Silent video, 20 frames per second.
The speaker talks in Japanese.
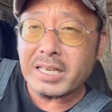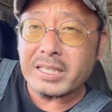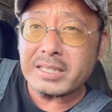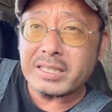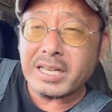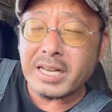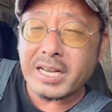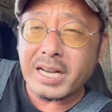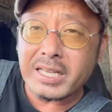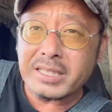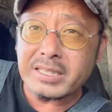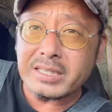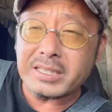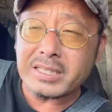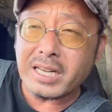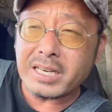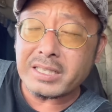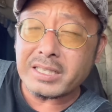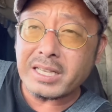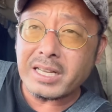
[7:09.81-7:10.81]
り2回弾い
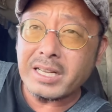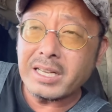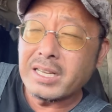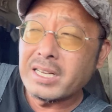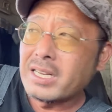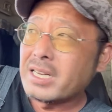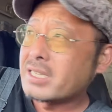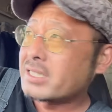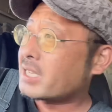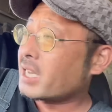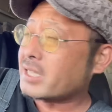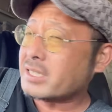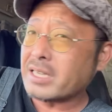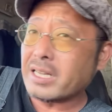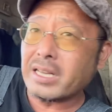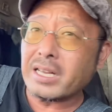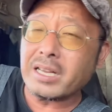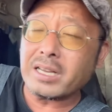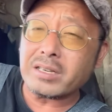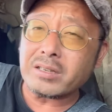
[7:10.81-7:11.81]
たりで車
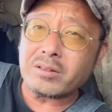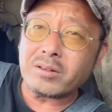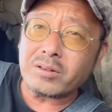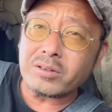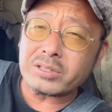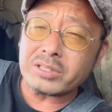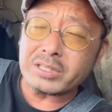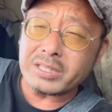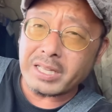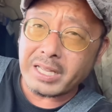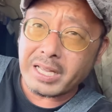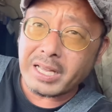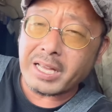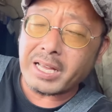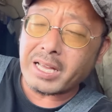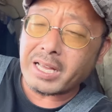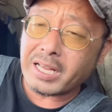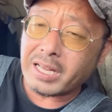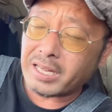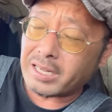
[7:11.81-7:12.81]
線変更し
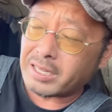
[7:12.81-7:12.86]
て、